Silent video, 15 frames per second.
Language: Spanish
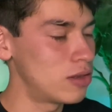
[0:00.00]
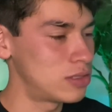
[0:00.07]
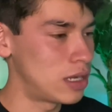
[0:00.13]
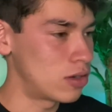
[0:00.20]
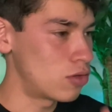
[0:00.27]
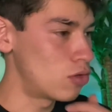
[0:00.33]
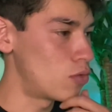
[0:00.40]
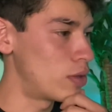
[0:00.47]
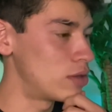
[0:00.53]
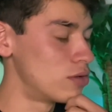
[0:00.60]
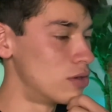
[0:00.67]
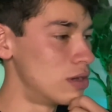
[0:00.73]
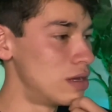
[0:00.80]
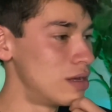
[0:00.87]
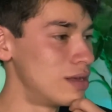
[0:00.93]
o sea, el coro bueno,
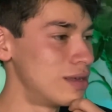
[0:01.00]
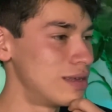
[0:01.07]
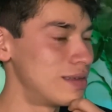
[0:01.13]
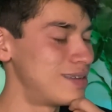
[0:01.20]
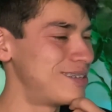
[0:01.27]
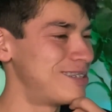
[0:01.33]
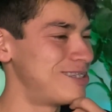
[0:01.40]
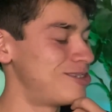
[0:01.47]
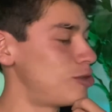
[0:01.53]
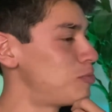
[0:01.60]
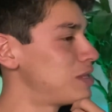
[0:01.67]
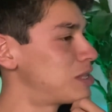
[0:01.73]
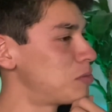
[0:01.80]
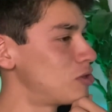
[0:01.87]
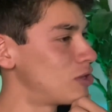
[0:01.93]
eh, no me
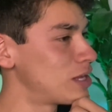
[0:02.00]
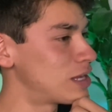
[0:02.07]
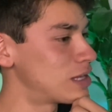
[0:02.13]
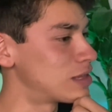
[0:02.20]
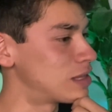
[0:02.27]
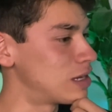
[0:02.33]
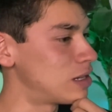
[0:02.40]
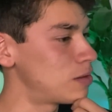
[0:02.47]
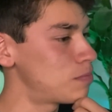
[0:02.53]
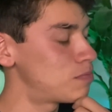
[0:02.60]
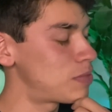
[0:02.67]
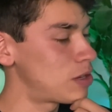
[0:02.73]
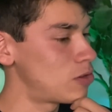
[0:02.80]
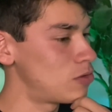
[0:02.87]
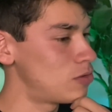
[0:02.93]
terminó de encantar,
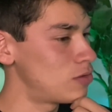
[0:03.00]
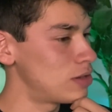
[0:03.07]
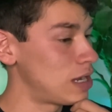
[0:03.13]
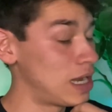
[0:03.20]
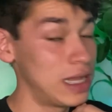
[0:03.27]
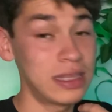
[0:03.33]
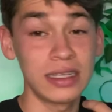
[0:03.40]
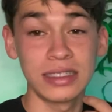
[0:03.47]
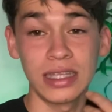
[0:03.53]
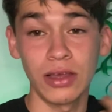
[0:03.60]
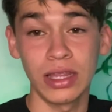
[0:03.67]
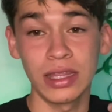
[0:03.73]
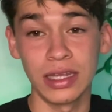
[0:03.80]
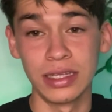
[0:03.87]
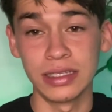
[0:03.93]
pero la letra estaba
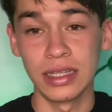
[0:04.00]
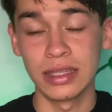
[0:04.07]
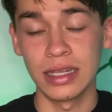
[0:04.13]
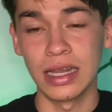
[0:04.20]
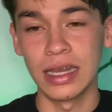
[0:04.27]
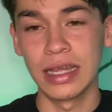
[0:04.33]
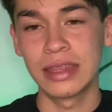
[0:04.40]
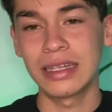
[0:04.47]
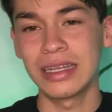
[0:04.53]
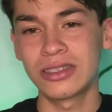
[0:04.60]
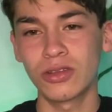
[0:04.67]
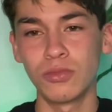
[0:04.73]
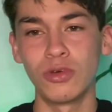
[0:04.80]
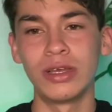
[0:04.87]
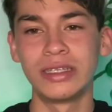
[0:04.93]
interesante. La letra es
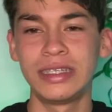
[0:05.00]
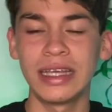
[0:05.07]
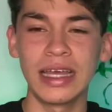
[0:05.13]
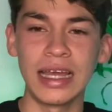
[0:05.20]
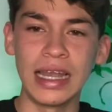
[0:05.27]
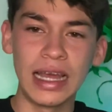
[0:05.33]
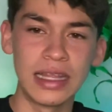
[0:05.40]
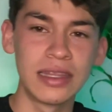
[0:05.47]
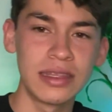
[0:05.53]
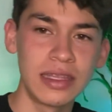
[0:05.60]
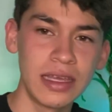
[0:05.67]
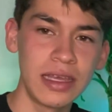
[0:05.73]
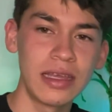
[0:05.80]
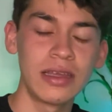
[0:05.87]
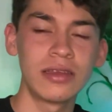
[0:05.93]
como de sigue
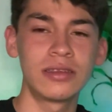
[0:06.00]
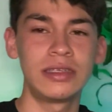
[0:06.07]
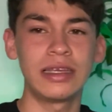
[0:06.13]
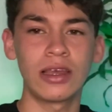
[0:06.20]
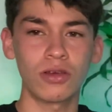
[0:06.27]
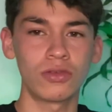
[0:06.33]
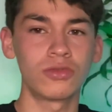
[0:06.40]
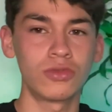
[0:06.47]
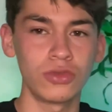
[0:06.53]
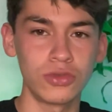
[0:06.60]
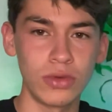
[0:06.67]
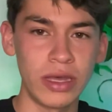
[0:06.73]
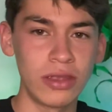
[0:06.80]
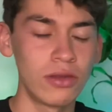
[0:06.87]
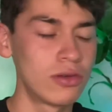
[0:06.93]
adelante, sigue con tus
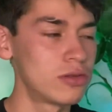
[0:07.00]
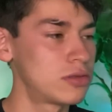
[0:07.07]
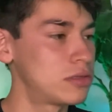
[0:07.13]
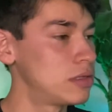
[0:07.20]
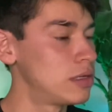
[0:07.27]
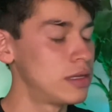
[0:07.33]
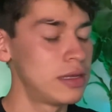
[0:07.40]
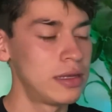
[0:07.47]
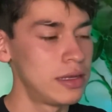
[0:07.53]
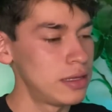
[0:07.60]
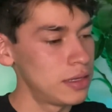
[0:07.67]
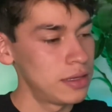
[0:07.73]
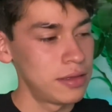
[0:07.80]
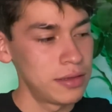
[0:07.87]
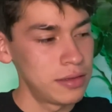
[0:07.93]
sueños.
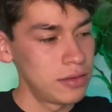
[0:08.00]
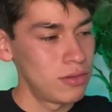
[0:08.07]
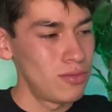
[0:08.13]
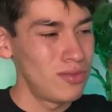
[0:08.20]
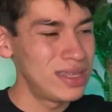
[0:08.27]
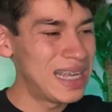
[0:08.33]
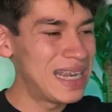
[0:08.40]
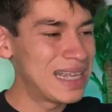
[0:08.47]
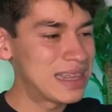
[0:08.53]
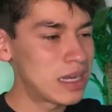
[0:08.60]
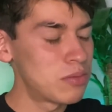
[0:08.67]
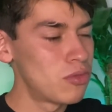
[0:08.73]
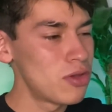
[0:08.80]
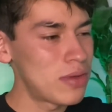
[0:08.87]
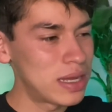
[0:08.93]
Una letra
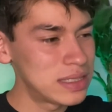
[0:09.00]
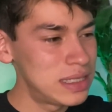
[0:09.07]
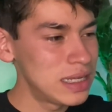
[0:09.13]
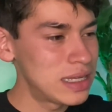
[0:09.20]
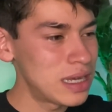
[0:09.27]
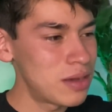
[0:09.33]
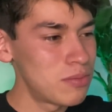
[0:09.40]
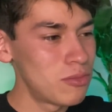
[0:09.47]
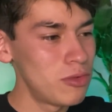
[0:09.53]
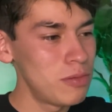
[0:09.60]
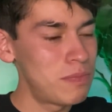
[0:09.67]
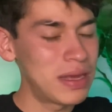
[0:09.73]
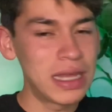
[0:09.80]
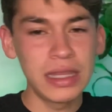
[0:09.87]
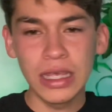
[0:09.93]
muy básica, muy
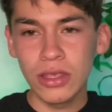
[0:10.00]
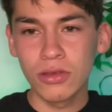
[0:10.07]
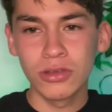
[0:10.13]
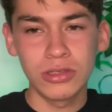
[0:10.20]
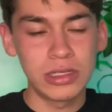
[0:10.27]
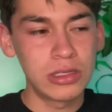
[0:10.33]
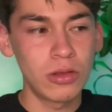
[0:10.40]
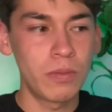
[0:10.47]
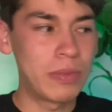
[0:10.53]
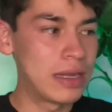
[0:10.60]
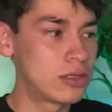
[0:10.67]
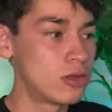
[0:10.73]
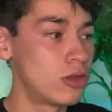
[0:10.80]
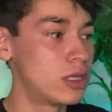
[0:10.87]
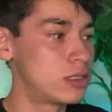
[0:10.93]
para niños, eso para
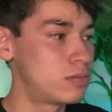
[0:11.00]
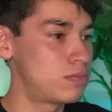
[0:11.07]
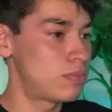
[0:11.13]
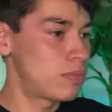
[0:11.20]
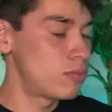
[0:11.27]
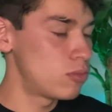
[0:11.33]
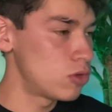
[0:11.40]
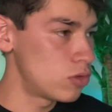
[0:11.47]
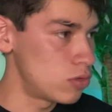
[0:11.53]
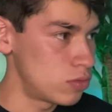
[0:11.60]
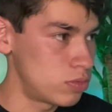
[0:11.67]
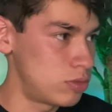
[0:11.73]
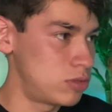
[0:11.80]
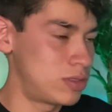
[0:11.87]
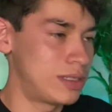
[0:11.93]
eso lo es.
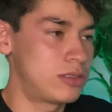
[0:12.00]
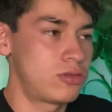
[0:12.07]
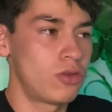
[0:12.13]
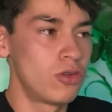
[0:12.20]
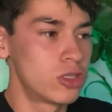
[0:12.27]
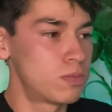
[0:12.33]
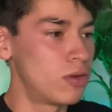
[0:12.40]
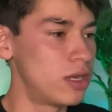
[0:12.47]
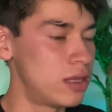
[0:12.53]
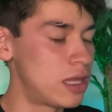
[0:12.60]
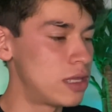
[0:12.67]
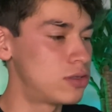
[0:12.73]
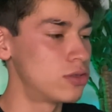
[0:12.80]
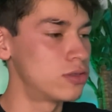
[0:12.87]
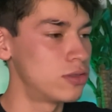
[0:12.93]
Son los
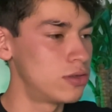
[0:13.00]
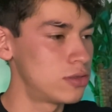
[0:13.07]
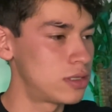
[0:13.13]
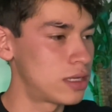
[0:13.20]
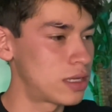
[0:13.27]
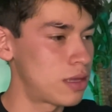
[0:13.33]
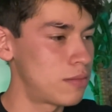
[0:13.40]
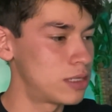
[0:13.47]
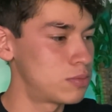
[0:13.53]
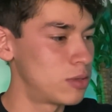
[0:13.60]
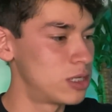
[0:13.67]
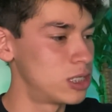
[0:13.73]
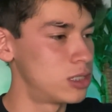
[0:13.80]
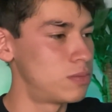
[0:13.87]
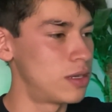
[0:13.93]
polinesios, ¿no? O sea, ¿qué más
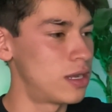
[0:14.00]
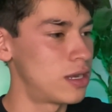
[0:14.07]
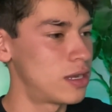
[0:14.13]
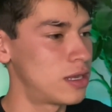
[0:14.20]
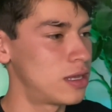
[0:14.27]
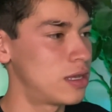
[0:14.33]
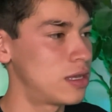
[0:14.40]
puedes esperar?